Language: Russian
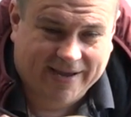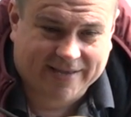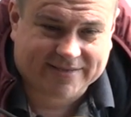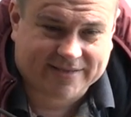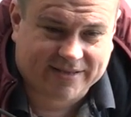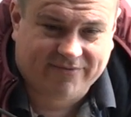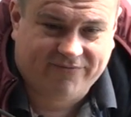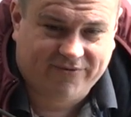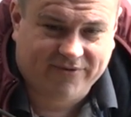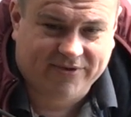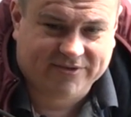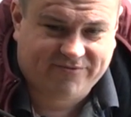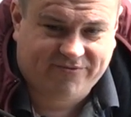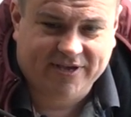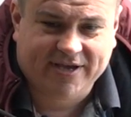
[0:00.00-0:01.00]
этот
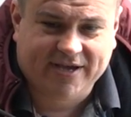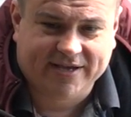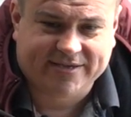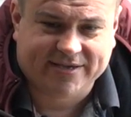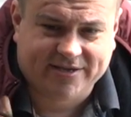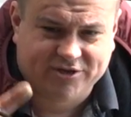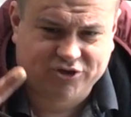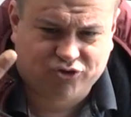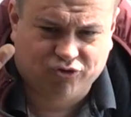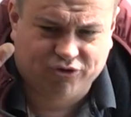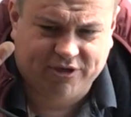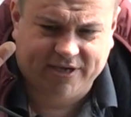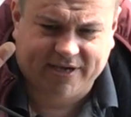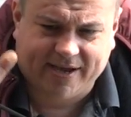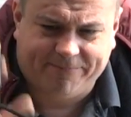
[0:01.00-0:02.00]
двигатель
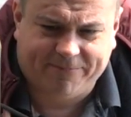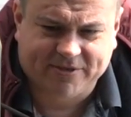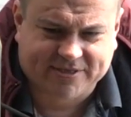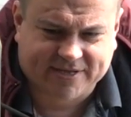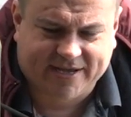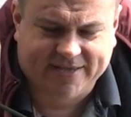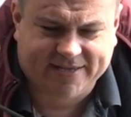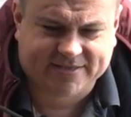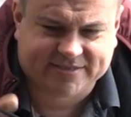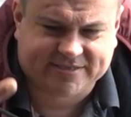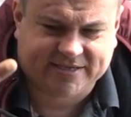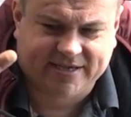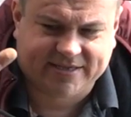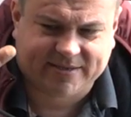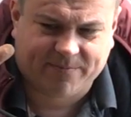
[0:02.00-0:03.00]
еще не
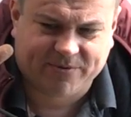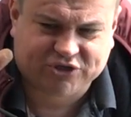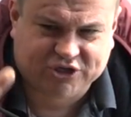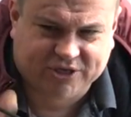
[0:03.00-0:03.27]
капиталился, эта